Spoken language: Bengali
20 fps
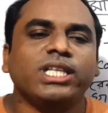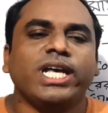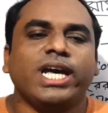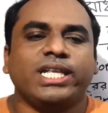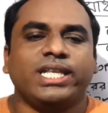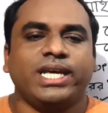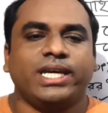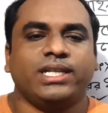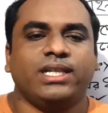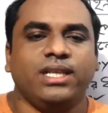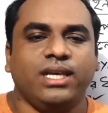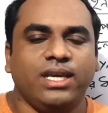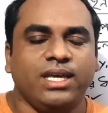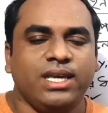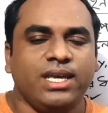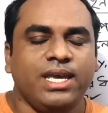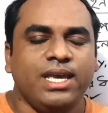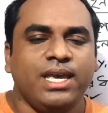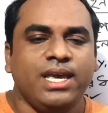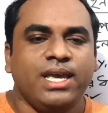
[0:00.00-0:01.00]
না থাকলে
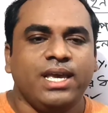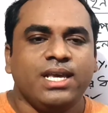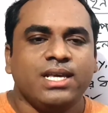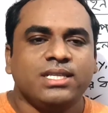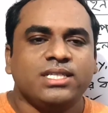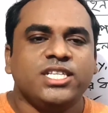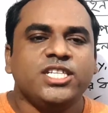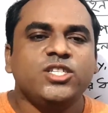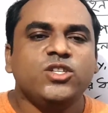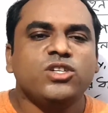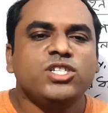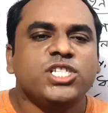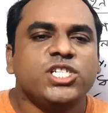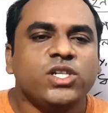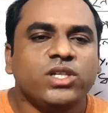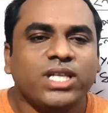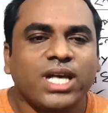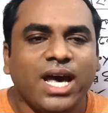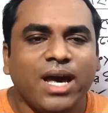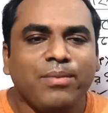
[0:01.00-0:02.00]

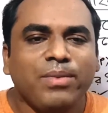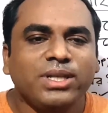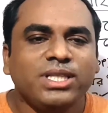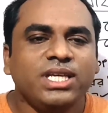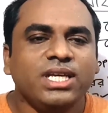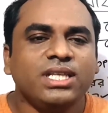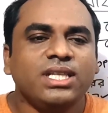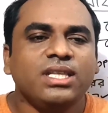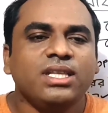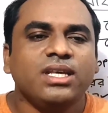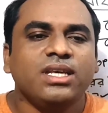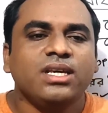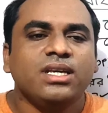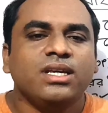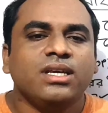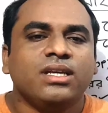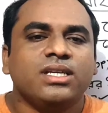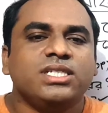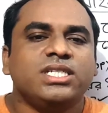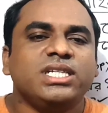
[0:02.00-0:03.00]
সৃজনশীলতা আমাদের
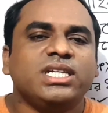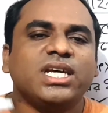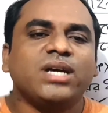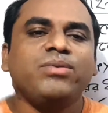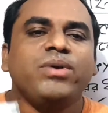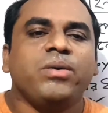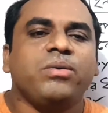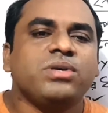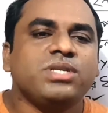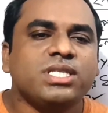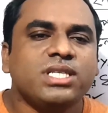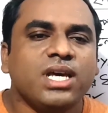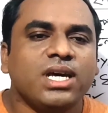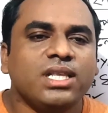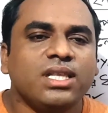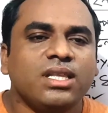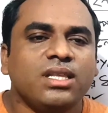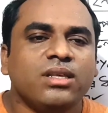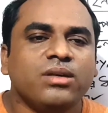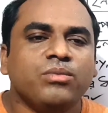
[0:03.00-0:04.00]
শিক্ষা ব্যবস্থার
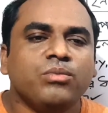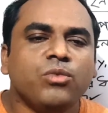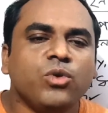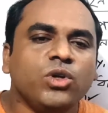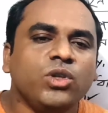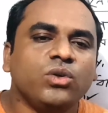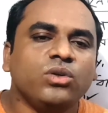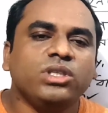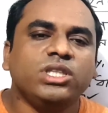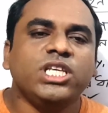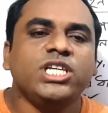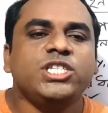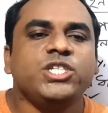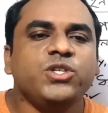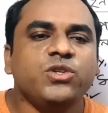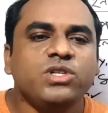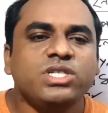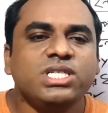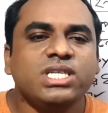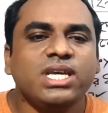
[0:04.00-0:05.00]
মূল উদ্দেশ্য
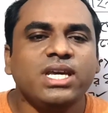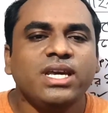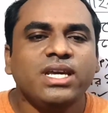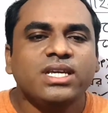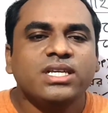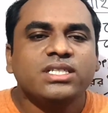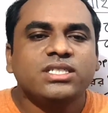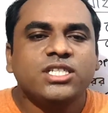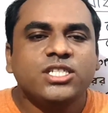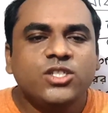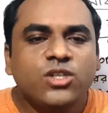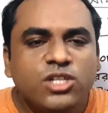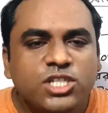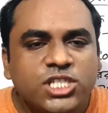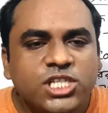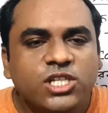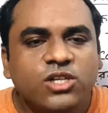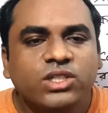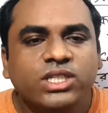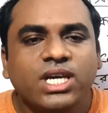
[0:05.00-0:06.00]
হচ্ছে
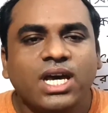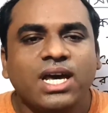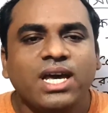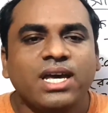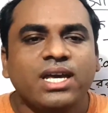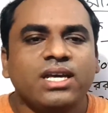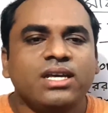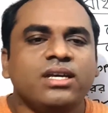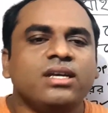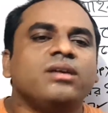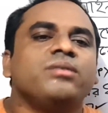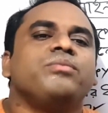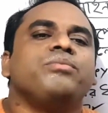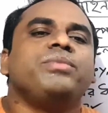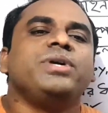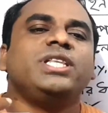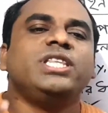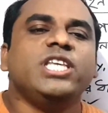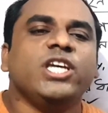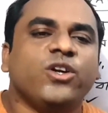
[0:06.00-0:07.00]
সৃজনশীলতা
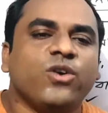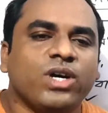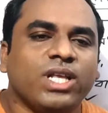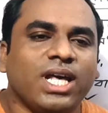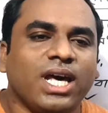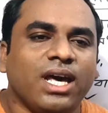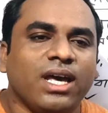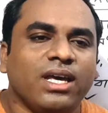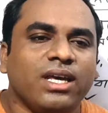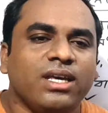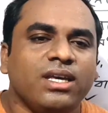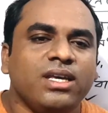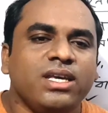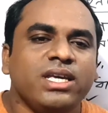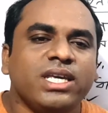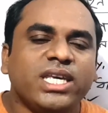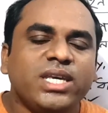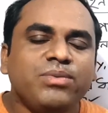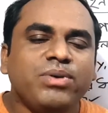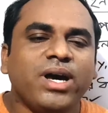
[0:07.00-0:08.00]
বৃদ্ধি করা
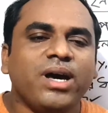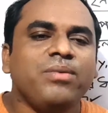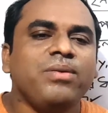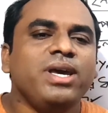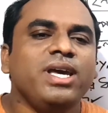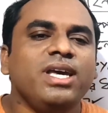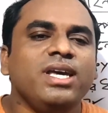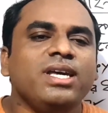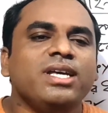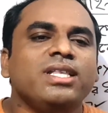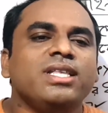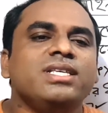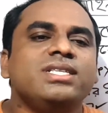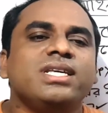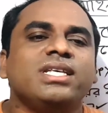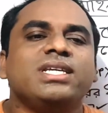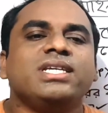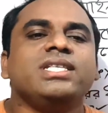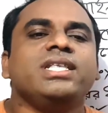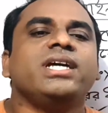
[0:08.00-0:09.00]
কীভাবে
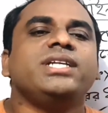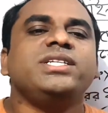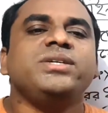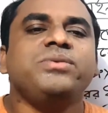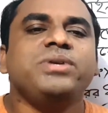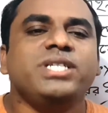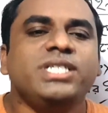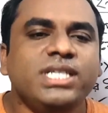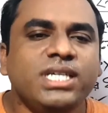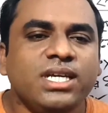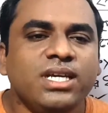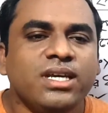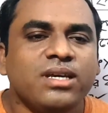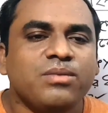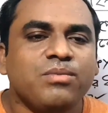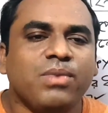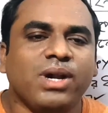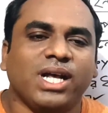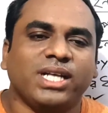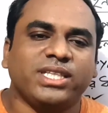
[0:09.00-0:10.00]
নিজের ক্রিয়েটিভিটি
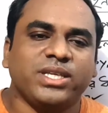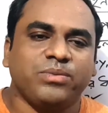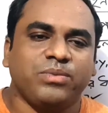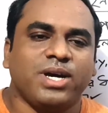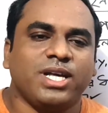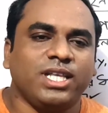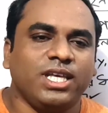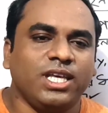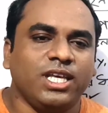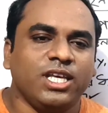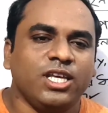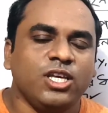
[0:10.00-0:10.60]
বাড়াতে পারি